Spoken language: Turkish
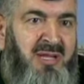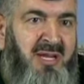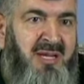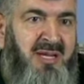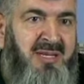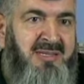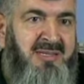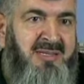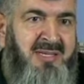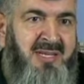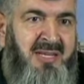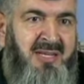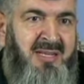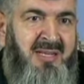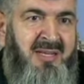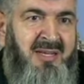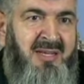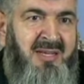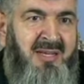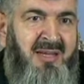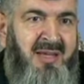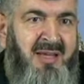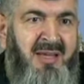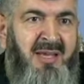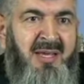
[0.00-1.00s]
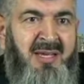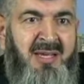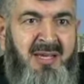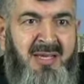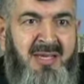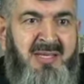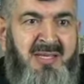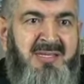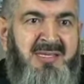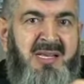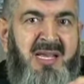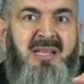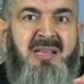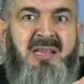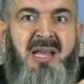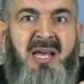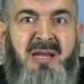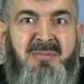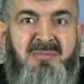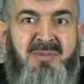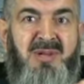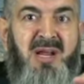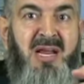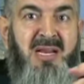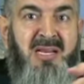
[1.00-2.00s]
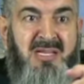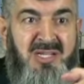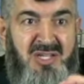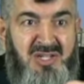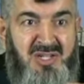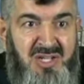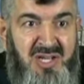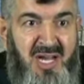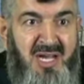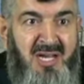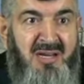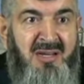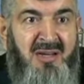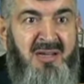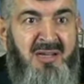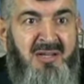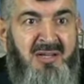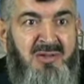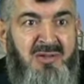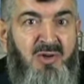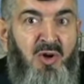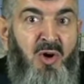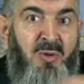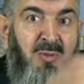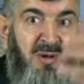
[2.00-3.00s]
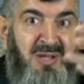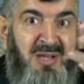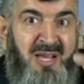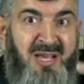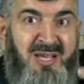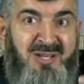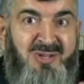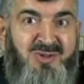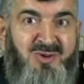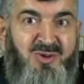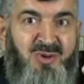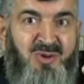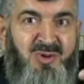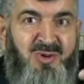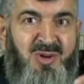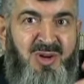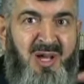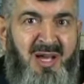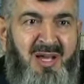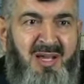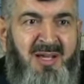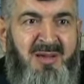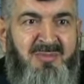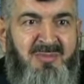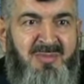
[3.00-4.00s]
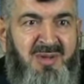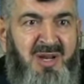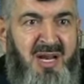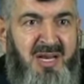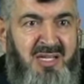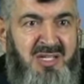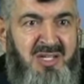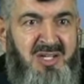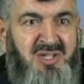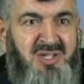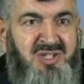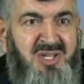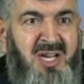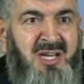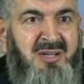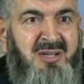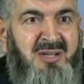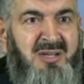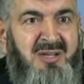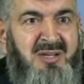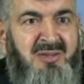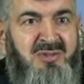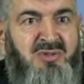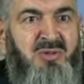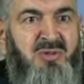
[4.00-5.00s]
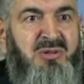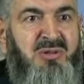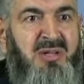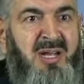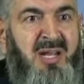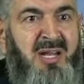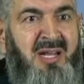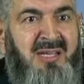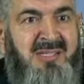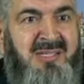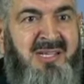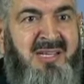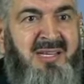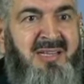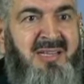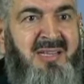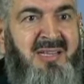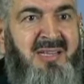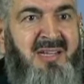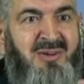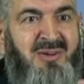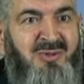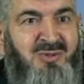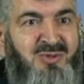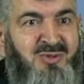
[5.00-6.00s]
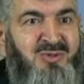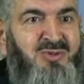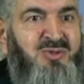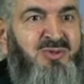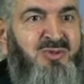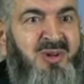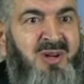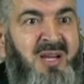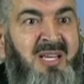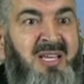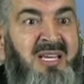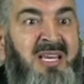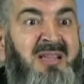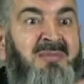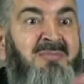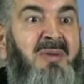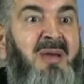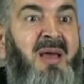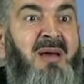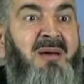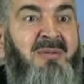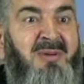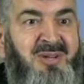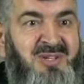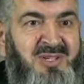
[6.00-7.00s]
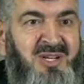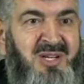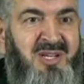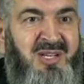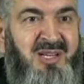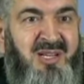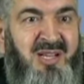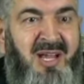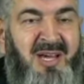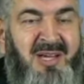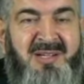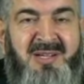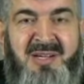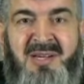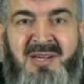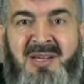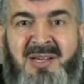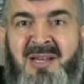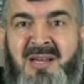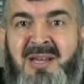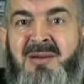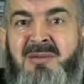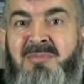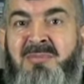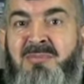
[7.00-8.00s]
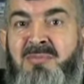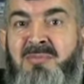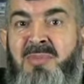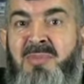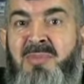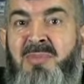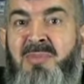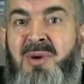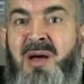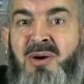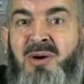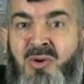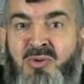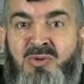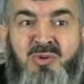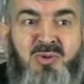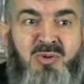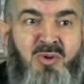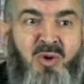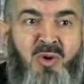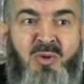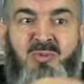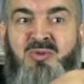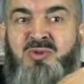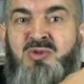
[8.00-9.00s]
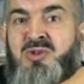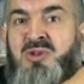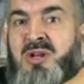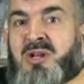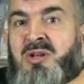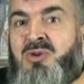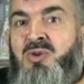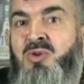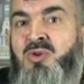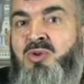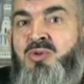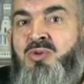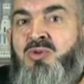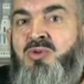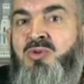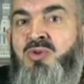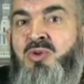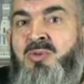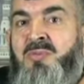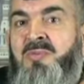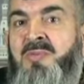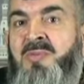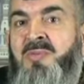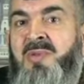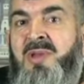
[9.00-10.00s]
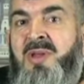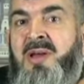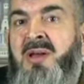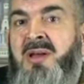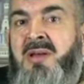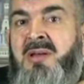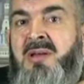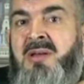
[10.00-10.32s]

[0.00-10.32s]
Sultan Hazretleri. İnsanlar birer ikişer tövbeden sonra birer ikişer Sultan Hazretleri'nin huzuruna gitmeye başladılar. Ben de onun omuzuna dokundum.